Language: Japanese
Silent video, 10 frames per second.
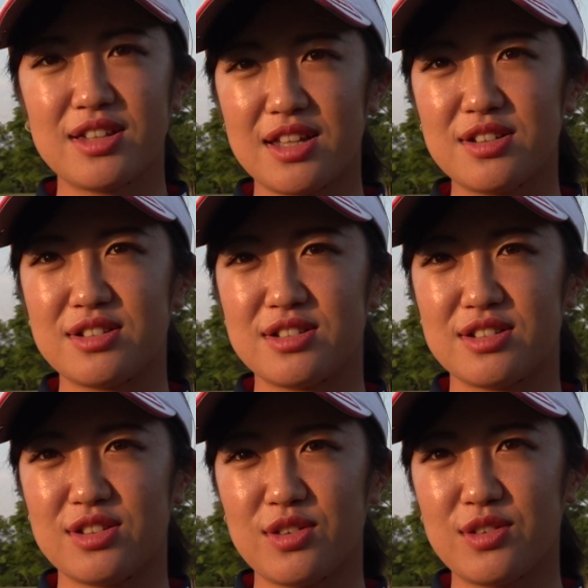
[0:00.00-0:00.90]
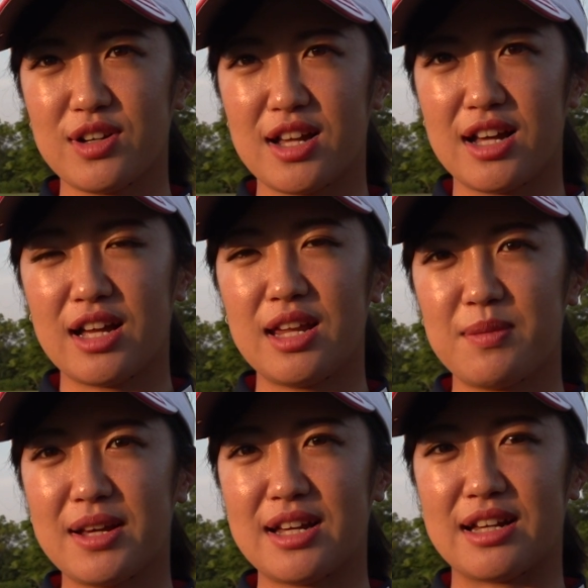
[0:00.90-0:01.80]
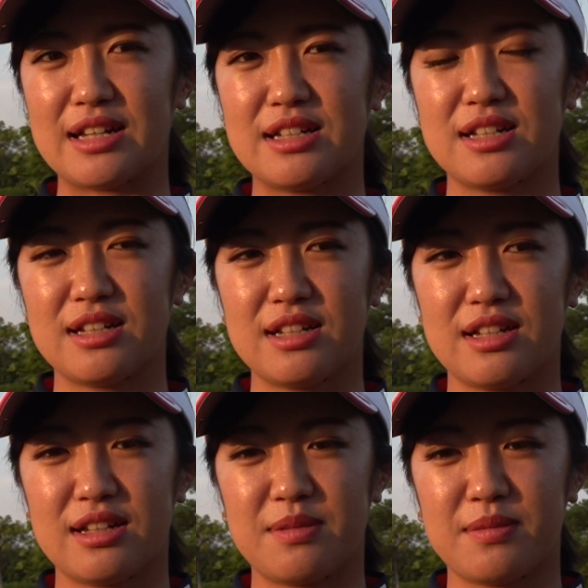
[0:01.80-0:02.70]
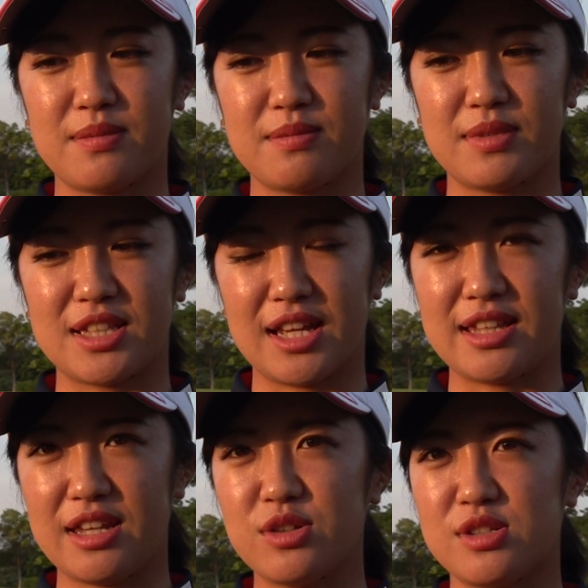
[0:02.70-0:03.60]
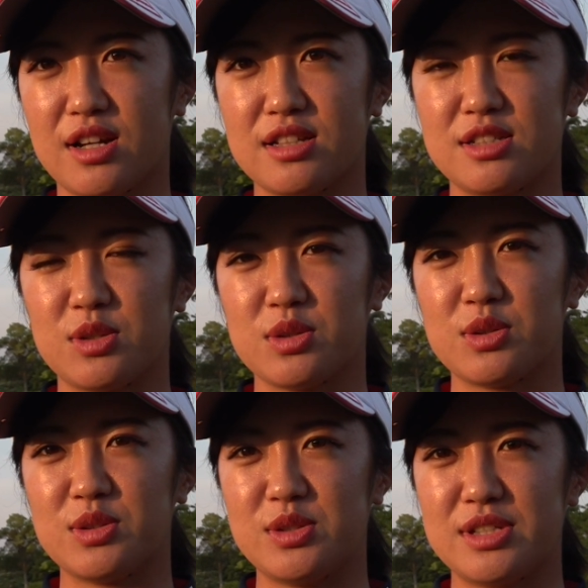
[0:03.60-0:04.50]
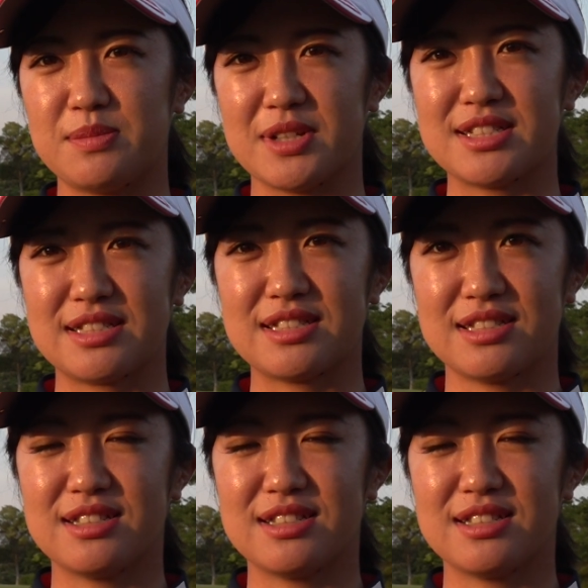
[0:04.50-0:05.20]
切るとこがあれば、まあ、大体48度を投入します